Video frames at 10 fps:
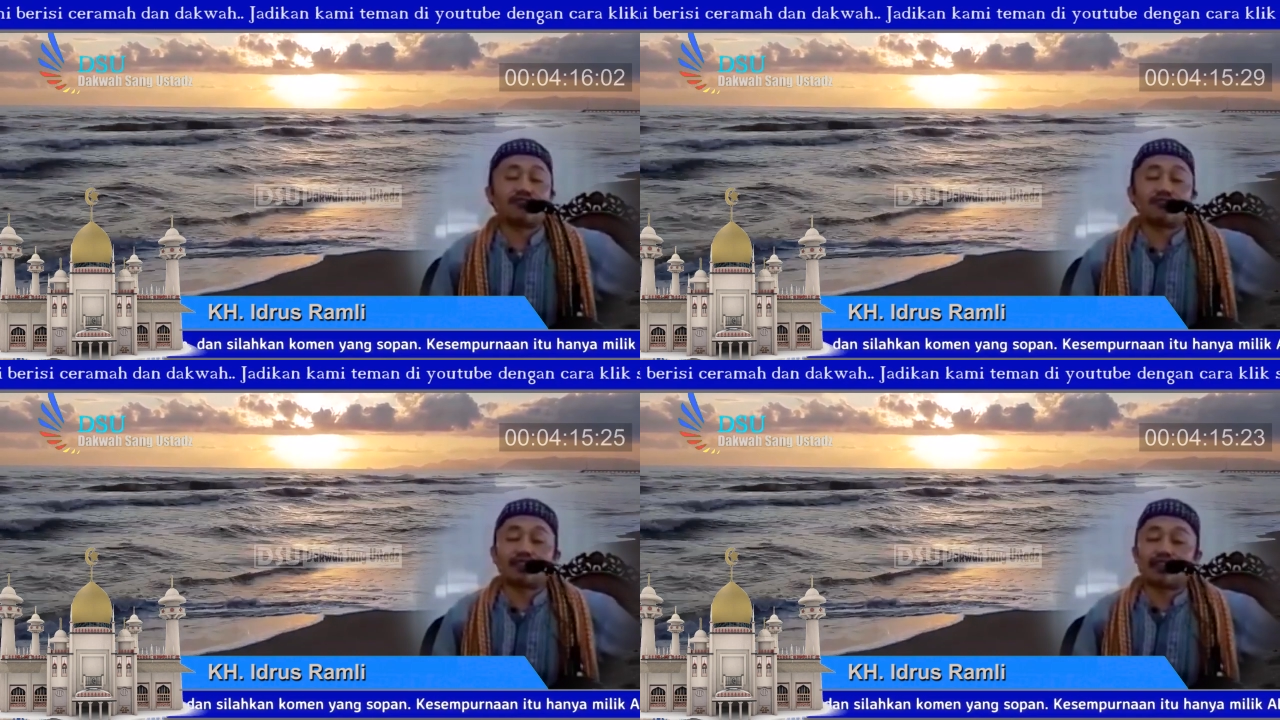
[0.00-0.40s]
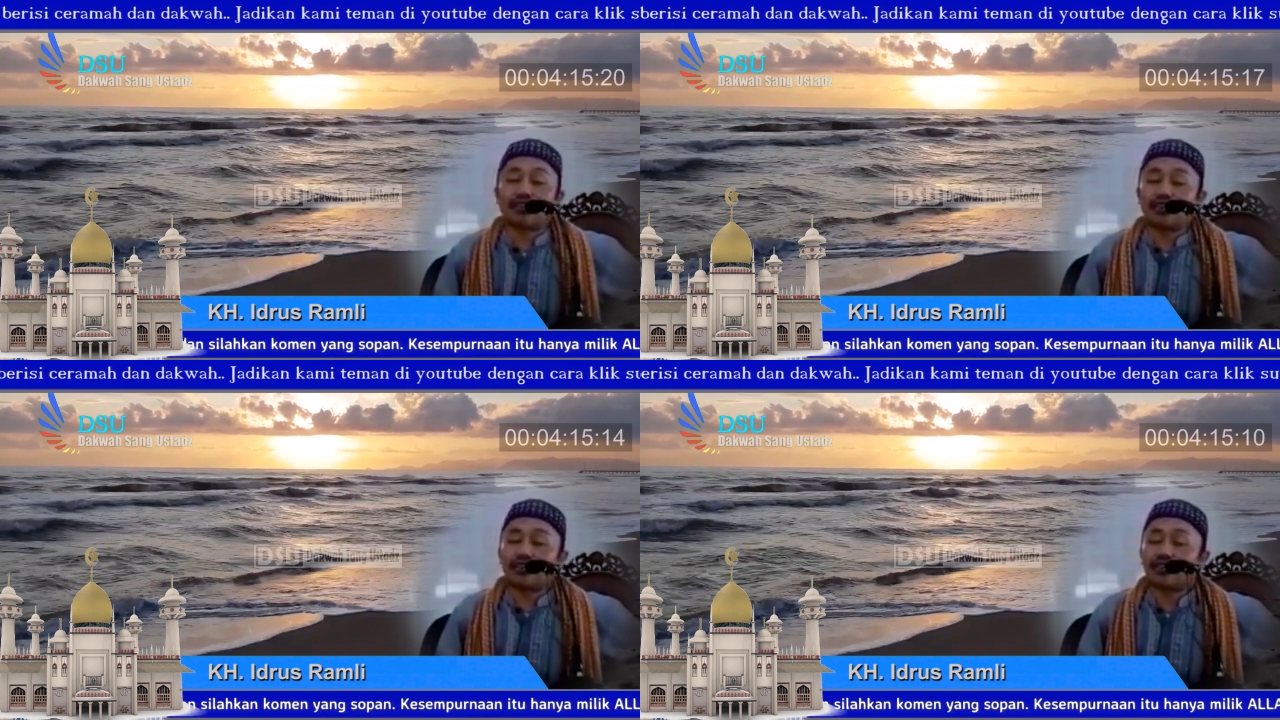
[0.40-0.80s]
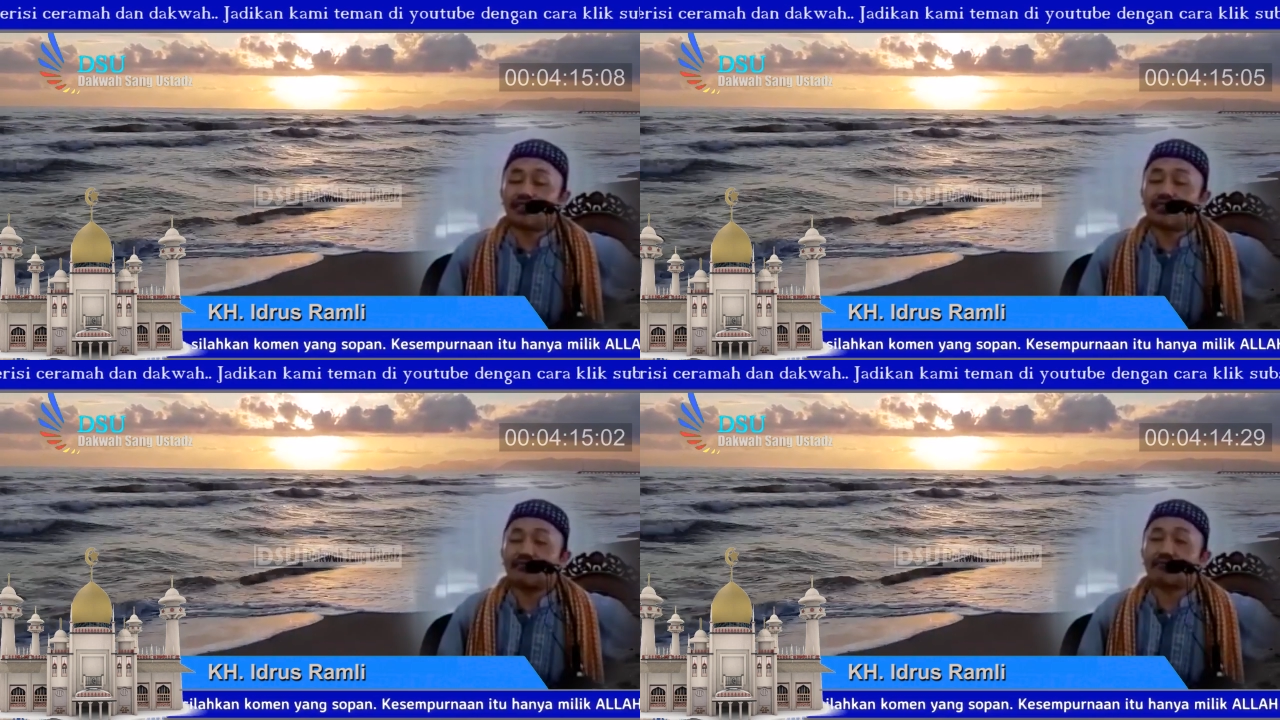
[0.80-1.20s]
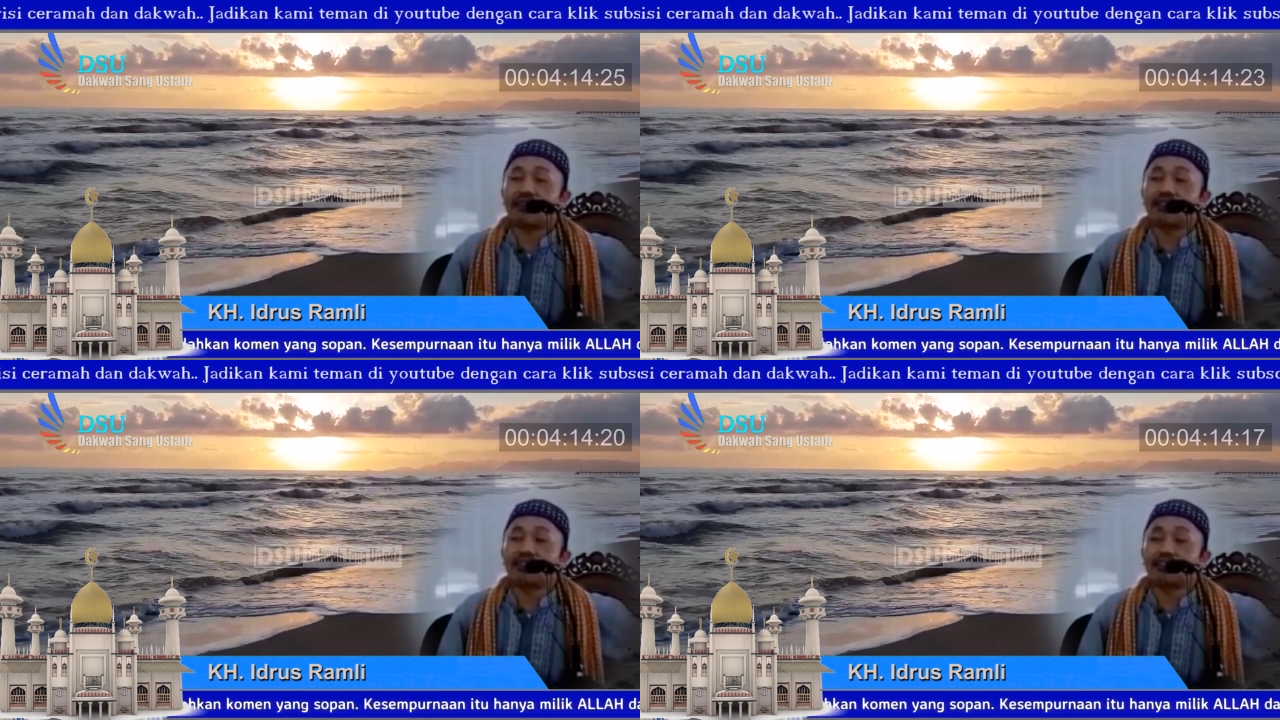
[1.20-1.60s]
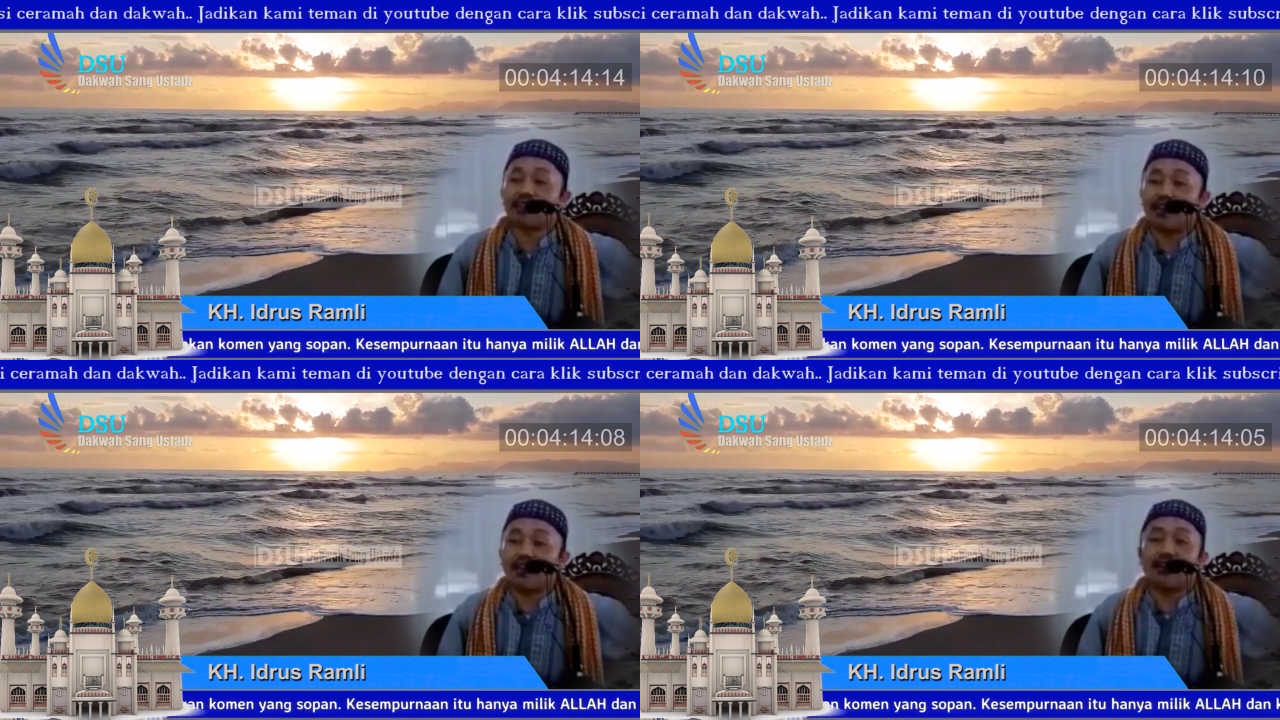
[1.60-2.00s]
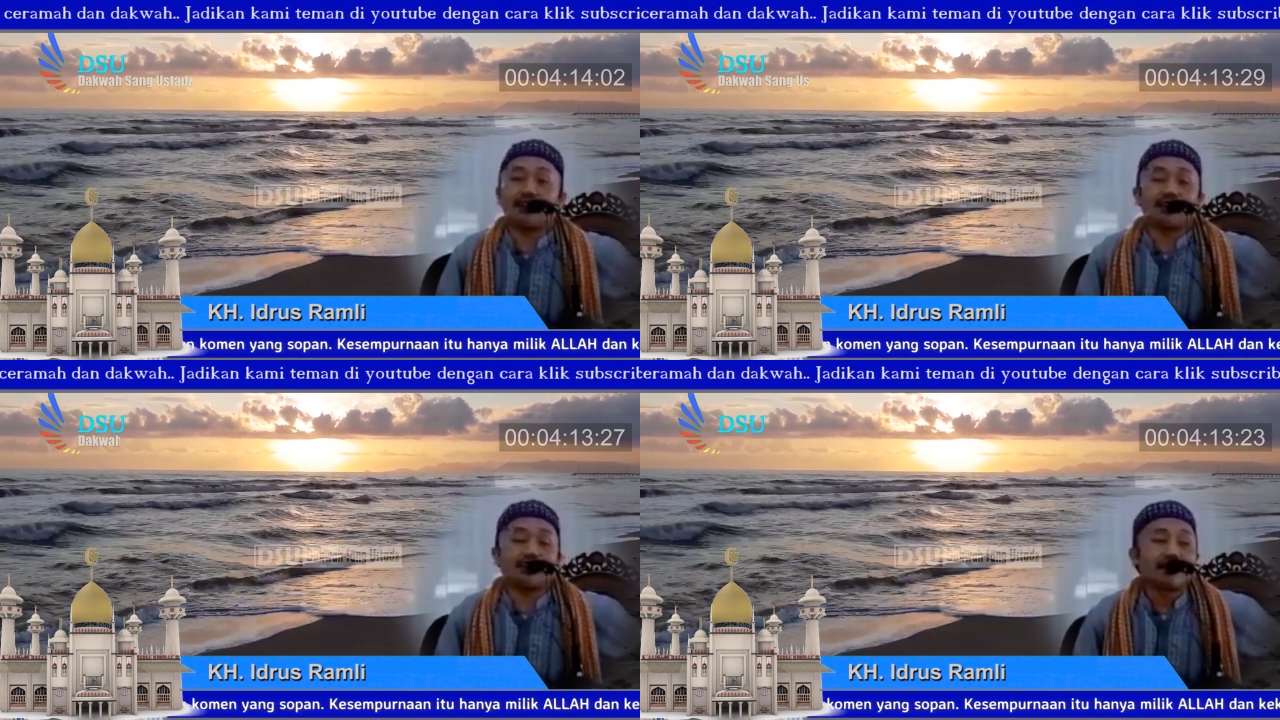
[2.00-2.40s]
oleh panitia